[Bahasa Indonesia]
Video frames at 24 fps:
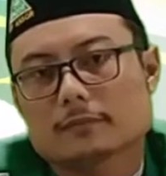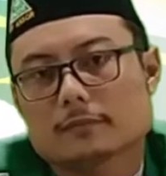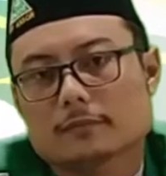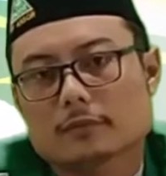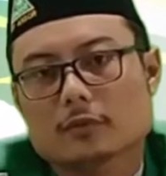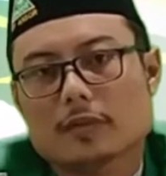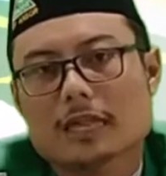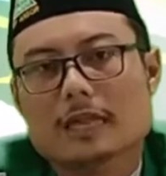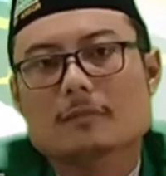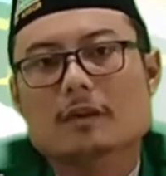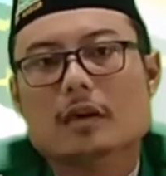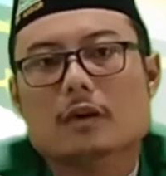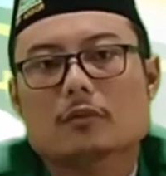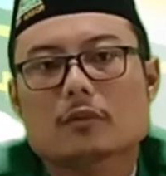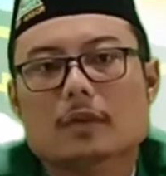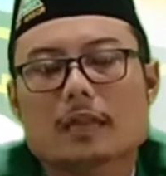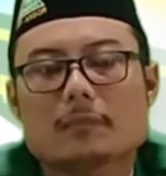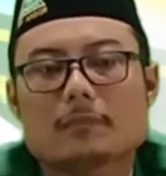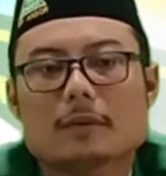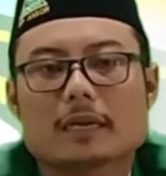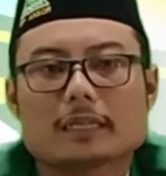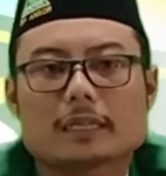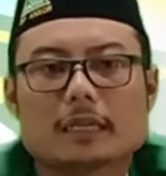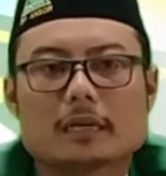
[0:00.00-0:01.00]

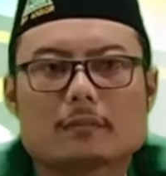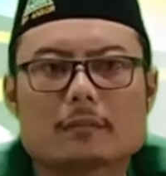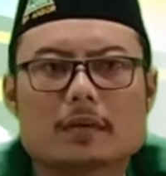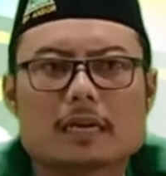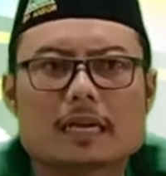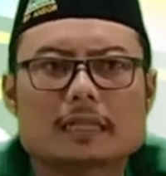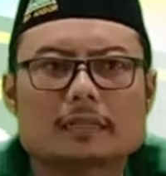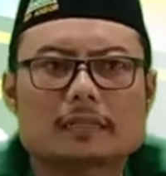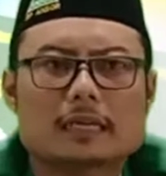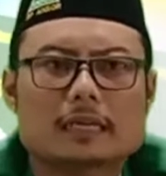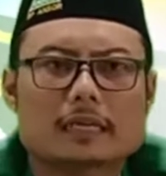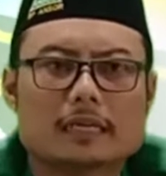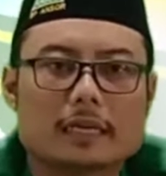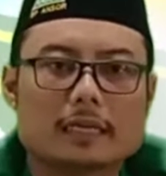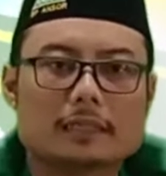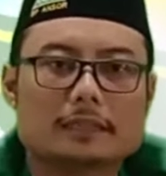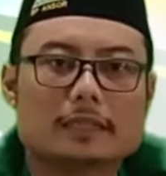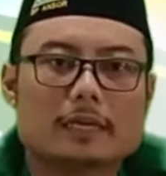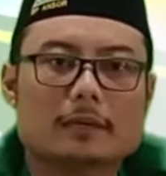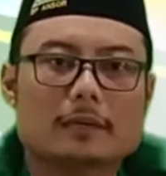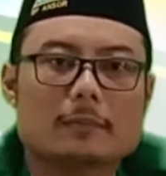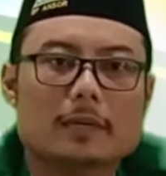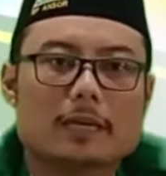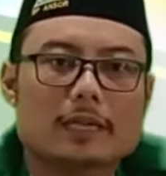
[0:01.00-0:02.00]
ulama-ulama yang mengatakan
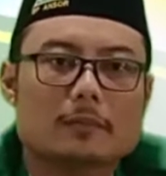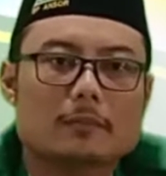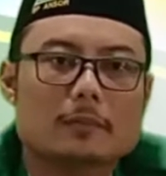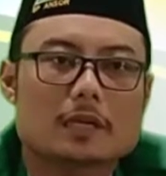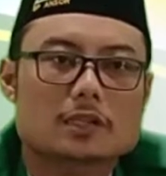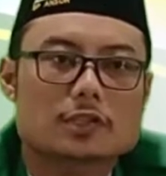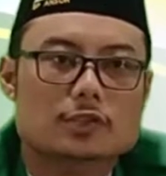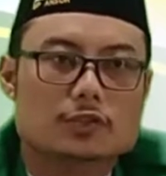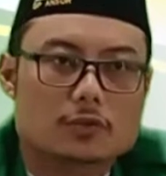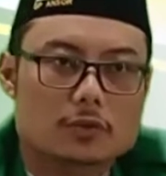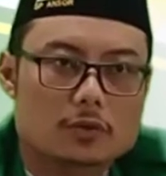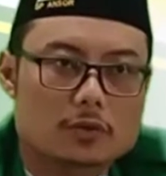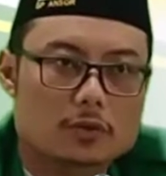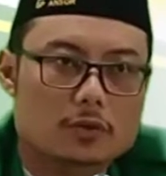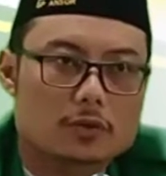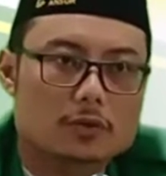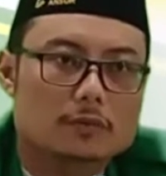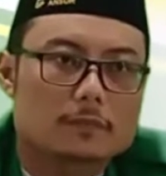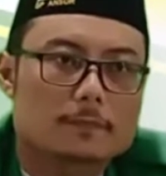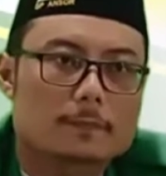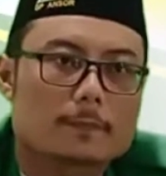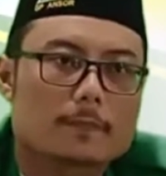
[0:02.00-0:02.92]
yang paling masyhur